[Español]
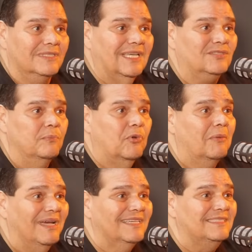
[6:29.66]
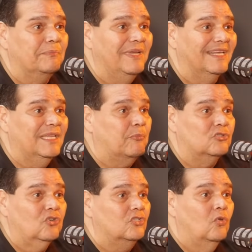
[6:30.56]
es, un programa que se pierde, por eso que